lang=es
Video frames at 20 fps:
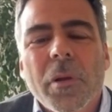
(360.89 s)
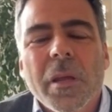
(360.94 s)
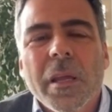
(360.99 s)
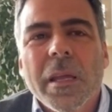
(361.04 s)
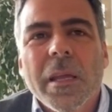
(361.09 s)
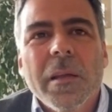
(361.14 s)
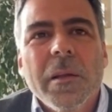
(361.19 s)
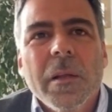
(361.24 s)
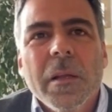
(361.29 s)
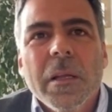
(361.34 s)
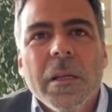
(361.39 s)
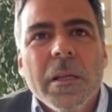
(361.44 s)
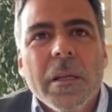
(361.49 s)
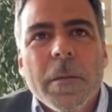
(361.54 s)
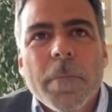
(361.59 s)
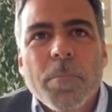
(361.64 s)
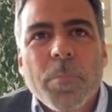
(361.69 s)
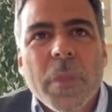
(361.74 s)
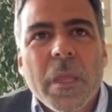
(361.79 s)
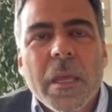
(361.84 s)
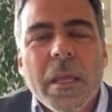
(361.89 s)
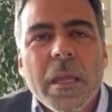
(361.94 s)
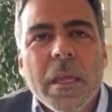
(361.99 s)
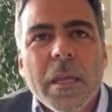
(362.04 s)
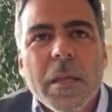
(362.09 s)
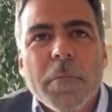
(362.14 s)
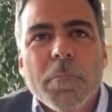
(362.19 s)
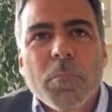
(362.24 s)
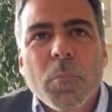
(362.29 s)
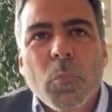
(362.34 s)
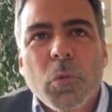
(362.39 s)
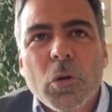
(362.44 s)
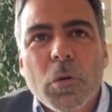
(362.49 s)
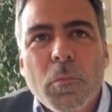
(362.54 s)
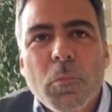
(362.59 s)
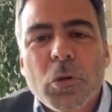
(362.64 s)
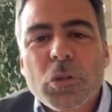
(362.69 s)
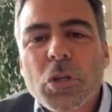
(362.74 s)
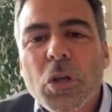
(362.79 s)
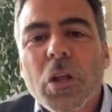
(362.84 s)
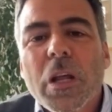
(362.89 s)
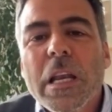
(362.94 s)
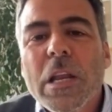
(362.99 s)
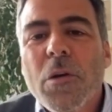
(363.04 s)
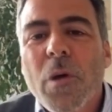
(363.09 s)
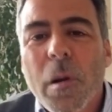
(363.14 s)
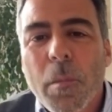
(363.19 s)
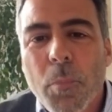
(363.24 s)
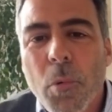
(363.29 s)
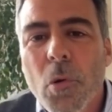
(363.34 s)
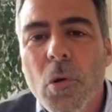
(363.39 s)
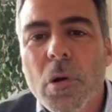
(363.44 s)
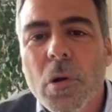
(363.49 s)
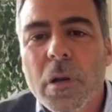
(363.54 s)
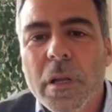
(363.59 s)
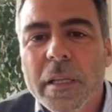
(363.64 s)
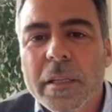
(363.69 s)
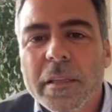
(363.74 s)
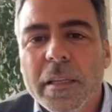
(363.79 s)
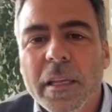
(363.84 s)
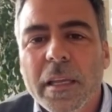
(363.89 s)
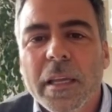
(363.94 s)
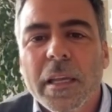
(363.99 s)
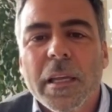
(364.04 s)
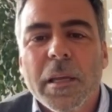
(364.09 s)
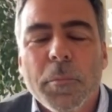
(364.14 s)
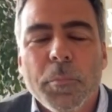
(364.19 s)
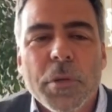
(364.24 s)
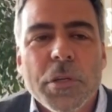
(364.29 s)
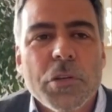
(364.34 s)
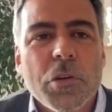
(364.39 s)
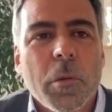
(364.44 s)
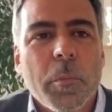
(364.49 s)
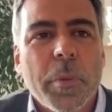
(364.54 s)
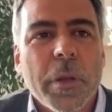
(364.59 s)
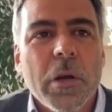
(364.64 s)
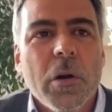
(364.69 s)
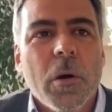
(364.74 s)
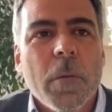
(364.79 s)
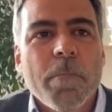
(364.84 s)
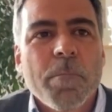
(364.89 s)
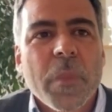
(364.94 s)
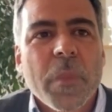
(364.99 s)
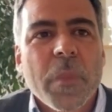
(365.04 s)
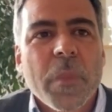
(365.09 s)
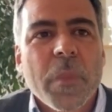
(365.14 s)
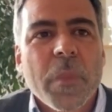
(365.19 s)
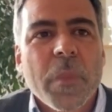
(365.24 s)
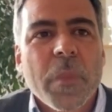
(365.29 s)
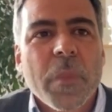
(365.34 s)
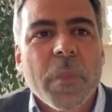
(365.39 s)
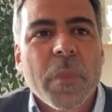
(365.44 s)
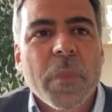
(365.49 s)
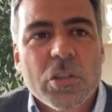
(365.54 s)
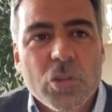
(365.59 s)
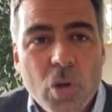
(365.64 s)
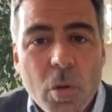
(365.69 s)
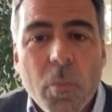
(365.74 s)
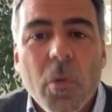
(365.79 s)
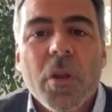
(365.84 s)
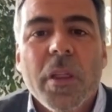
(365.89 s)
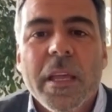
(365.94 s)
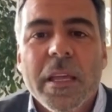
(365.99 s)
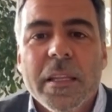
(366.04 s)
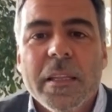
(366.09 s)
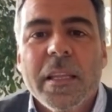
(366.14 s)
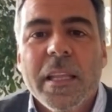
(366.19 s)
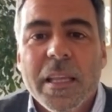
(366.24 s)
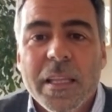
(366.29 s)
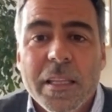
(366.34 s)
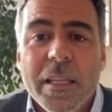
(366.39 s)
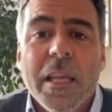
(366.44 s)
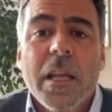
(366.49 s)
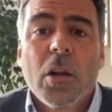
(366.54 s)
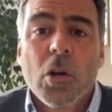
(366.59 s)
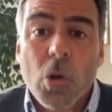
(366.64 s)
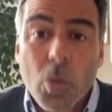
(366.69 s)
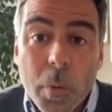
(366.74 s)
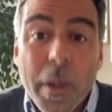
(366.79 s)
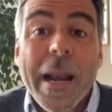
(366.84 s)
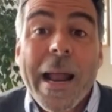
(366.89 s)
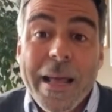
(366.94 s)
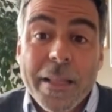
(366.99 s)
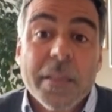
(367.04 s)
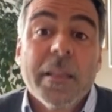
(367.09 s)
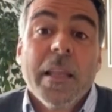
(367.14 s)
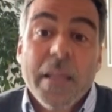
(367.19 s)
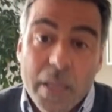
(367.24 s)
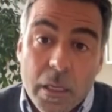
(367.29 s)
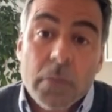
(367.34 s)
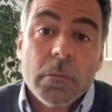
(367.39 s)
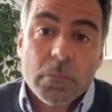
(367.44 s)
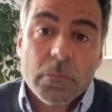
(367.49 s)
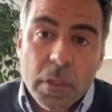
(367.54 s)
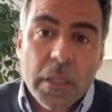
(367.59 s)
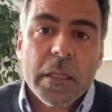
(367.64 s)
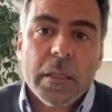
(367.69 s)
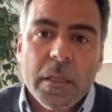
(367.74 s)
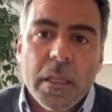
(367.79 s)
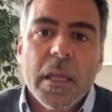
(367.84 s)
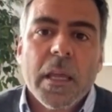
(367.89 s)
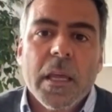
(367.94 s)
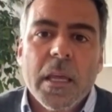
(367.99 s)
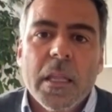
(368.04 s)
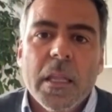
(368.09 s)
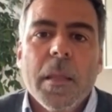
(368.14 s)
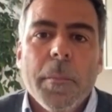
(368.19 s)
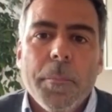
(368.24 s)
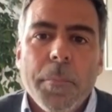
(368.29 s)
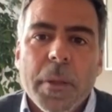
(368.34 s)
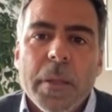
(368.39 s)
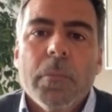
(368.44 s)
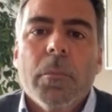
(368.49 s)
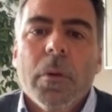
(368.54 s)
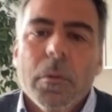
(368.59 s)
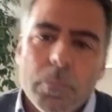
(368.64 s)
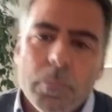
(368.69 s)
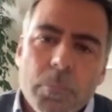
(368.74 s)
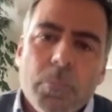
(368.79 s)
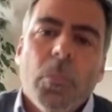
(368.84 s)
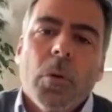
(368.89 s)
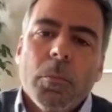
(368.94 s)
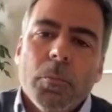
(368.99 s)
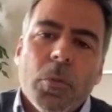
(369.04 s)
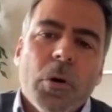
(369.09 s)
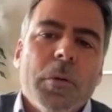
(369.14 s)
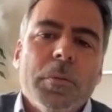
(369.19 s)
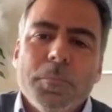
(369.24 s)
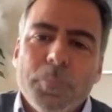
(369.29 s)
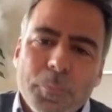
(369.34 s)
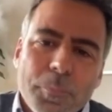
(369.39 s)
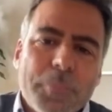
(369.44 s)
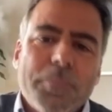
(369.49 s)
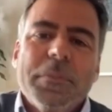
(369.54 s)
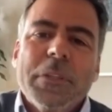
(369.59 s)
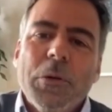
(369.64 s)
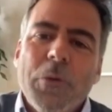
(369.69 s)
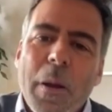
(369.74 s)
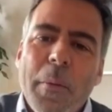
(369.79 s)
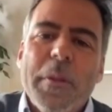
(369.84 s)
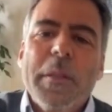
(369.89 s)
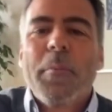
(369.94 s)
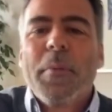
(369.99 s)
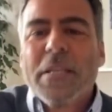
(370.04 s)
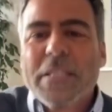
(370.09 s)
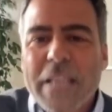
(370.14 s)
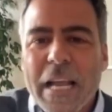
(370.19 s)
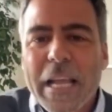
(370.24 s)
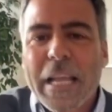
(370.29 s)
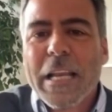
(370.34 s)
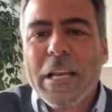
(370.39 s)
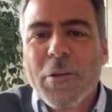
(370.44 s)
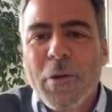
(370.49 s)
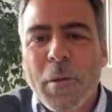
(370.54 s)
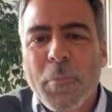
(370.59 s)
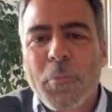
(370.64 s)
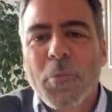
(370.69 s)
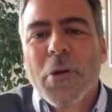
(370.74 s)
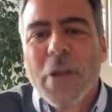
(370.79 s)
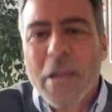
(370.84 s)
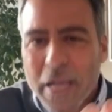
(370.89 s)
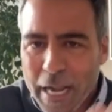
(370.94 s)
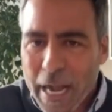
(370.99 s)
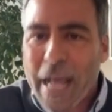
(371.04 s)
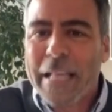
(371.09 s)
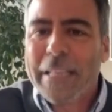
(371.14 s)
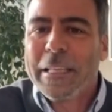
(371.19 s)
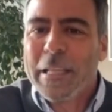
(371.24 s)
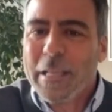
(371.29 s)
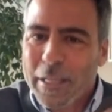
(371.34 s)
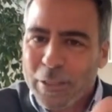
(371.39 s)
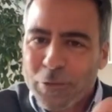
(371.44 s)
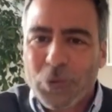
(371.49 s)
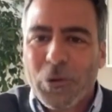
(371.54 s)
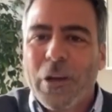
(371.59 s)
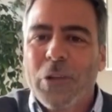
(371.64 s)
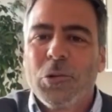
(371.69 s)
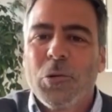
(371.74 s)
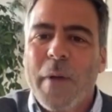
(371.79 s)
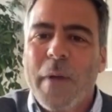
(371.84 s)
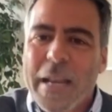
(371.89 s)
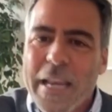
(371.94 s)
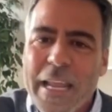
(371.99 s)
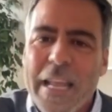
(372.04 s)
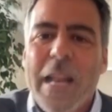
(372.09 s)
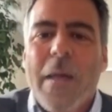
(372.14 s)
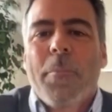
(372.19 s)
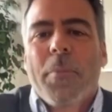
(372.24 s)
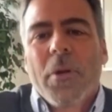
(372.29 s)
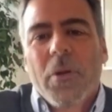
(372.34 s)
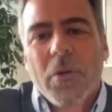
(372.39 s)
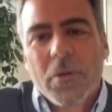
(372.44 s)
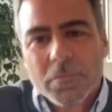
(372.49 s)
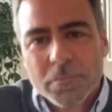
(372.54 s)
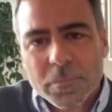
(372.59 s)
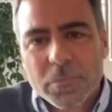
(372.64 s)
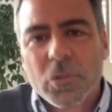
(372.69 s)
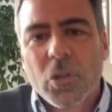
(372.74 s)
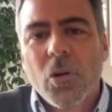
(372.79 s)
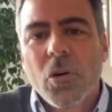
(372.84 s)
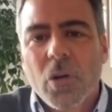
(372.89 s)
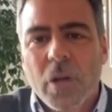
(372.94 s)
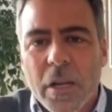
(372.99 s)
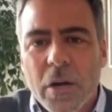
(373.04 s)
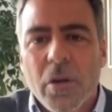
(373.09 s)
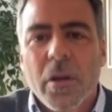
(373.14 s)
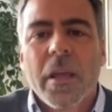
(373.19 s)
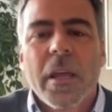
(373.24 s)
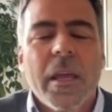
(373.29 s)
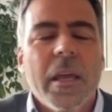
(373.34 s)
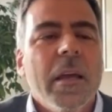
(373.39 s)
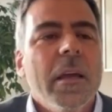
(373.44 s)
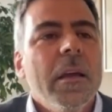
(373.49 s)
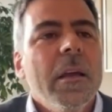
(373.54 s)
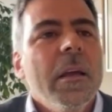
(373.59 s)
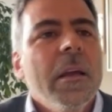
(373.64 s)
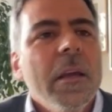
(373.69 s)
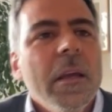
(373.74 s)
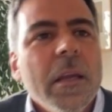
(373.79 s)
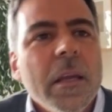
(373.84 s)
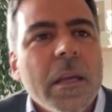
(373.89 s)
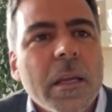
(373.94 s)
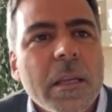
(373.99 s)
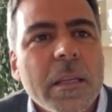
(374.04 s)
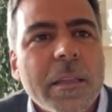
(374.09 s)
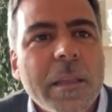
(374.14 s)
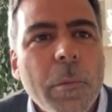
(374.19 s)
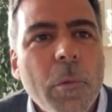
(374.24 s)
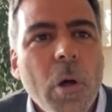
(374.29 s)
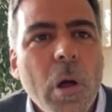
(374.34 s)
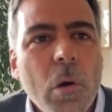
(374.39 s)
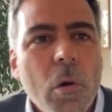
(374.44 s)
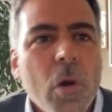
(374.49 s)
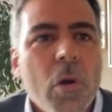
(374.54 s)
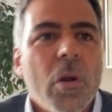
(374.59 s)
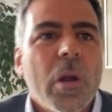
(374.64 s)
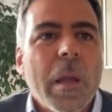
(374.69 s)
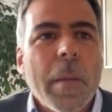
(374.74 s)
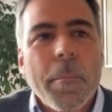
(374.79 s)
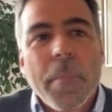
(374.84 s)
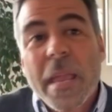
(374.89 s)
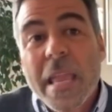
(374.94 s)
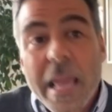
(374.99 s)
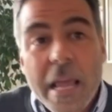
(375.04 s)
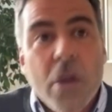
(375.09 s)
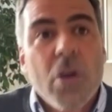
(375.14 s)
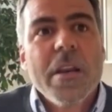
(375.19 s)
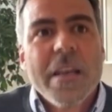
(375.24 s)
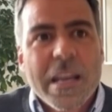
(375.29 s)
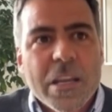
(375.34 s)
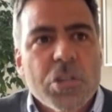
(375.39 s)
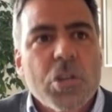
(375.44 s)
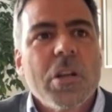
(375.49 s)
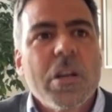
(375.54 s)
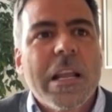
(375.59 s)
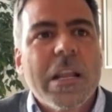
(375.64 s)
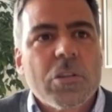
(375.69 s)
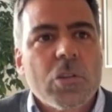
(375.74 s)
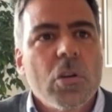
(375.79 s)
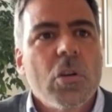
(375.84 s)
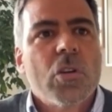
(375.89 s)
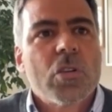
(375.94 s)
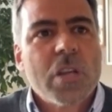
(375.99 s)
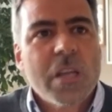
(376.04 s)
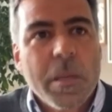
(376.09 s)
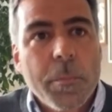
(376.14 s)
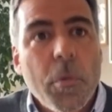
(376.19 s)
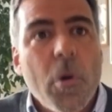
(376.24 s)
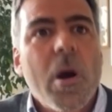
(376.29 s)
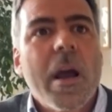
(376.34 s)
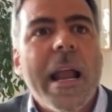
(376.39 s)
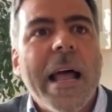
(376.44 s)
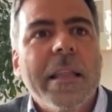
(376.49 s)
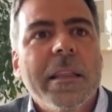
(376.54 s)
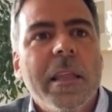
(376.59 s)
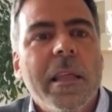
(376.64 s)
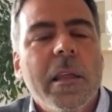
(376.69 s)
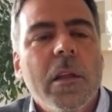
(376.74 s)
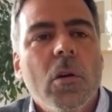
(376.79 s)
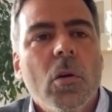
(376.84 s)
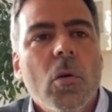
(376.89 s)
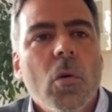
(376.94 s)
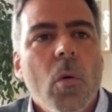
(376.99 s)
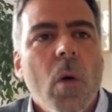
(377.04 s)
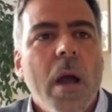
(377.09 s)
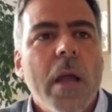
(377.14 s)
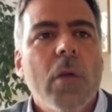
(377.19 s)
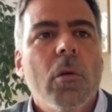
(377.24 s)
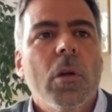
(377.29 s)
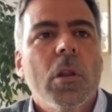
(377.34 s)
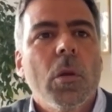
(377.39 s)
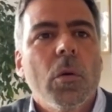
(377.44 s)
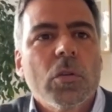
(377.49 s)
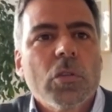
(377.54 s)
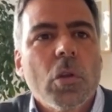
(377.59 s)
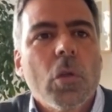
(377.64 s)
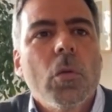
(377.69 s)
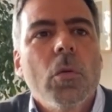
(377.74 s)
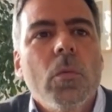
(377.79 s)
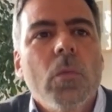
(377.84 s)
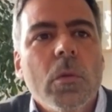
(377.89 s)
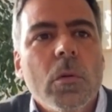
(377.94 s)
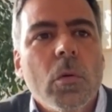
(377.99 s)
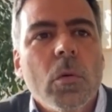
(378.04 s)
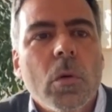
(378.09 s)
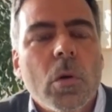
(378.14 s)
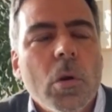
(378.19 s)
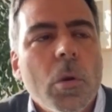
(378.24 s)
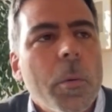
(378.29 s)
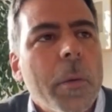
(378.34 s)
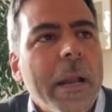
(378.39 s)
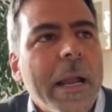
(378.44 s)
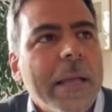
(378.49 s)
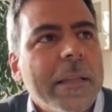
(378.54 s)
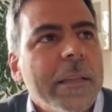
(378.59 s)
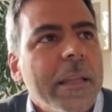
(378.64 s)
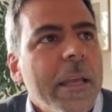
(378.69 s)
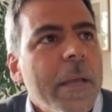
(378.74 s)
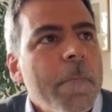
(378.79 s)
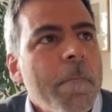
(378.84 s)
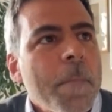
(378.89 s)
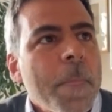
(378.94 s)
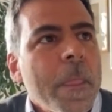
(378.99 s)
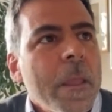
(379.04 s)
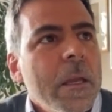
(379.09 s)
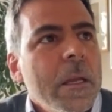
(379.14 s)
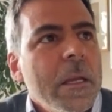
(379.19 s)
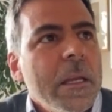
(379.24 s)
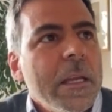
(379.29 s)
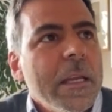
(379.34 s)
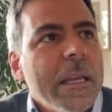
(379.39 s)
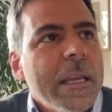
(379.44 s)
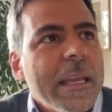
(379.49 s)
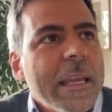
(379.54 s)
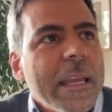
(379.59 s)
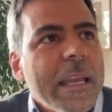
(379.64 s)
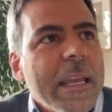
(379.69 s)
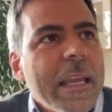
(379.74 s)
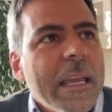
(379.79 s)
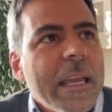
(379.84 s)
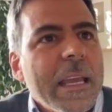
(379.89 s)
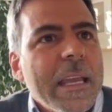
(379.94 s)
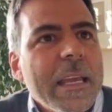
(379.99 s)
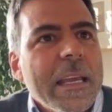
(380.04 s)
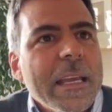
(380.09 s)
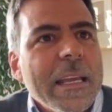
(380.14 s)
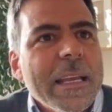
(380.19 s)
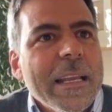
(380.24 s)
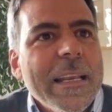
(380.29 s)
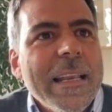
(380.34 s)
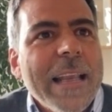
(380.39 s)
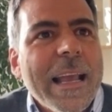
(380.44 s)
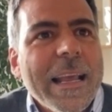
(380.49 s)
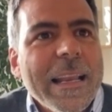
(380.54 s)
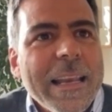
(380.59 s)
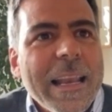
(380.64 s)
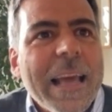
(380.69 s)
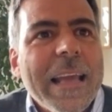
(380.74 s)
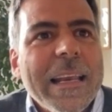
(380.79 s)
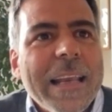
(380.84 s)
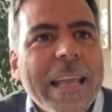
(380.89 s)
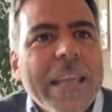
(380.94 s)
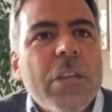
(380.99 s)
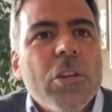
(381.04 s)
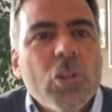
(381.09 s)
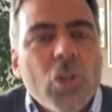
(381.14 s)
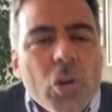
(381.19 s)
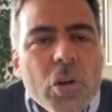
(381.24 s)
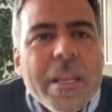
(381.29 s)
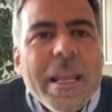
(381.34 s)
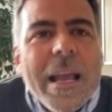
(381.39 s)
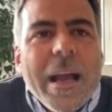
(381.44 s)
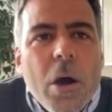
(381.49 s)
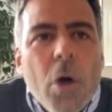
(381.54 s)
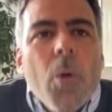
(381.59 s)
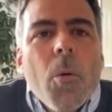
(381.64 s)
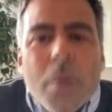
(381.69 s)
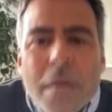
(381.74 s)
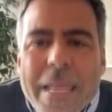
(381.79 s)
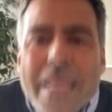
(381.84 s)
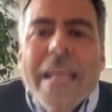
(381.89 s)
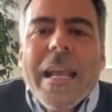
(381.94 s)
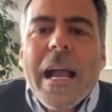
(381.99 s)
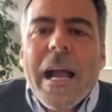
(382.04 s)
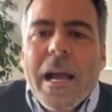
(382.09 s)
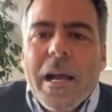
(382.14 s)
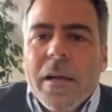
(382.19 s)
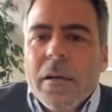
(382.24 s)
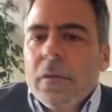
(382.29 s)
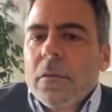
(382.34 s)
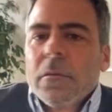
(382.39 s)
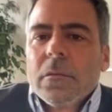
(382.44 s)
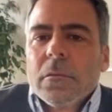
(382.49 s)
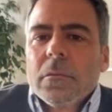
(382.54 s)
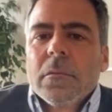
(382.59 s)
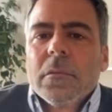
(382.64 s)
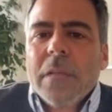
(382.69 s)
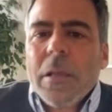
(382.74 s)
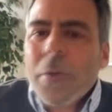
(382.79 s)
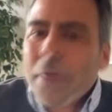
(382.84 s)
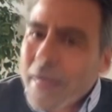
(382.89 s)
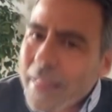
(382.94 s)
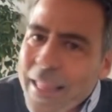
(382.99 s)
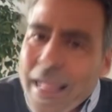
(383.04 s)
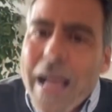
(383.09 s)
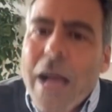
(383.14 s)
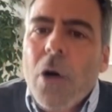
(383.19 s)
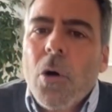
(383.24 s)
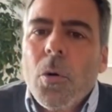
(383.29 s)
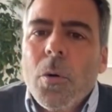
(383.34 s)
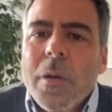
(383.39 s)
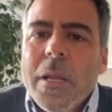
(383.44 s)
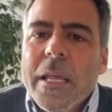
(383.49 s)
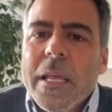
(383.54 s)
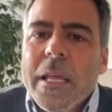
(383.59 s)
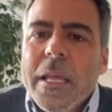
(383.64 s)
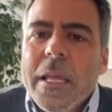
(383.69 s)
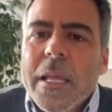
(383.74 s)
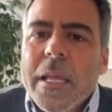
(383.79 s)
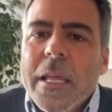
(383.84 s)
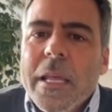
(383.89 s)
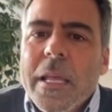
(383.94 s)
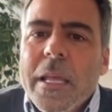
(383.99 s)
porque eh, vos, sos de Liverpool, este, Pillo, pero los que somos de, club grande, este, vos, seguramente pensás que Liverpool es grande a tu manera, pero todos creo que y estamos de acuerdo en que Peñarol y Nacional son los equipos grandes del Uruguay, cuando vos sos de un, club grande, eh, la, historia obliga, de verdad obliga.